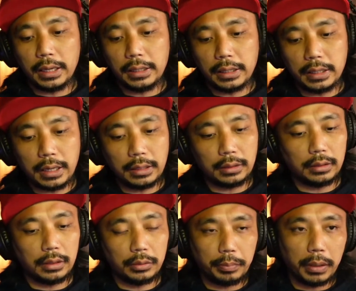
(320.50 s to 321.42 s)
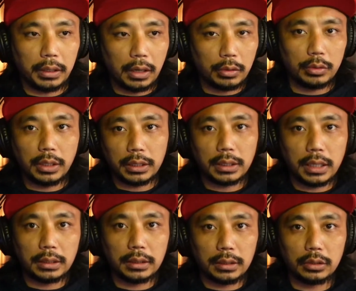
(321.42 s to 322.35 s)
na natin, pagka-connect
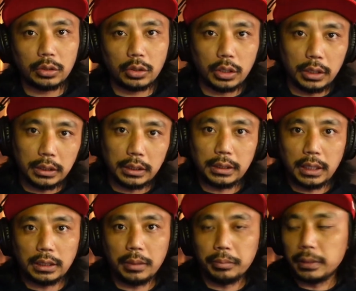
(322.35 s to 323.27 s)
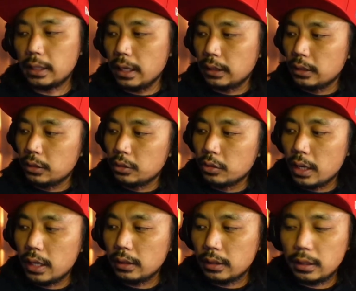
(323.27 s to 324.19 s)
natin ito, isa-set up na natin yung
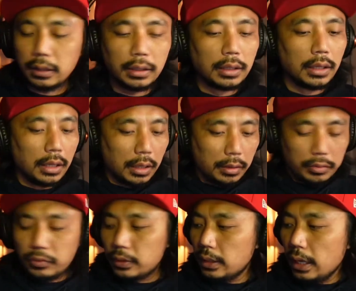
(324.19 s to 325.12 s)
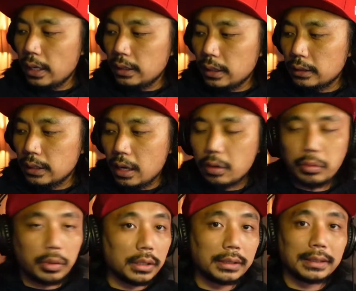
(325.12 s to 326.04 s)
ating V8 as
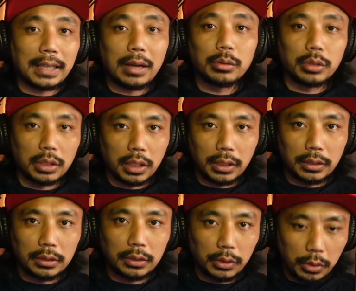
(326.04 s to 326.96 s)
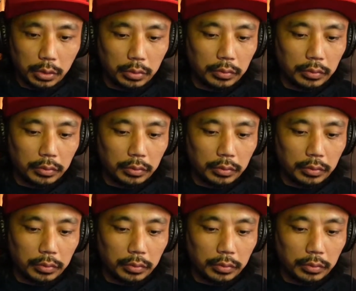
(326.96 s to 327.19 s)
our sound card. So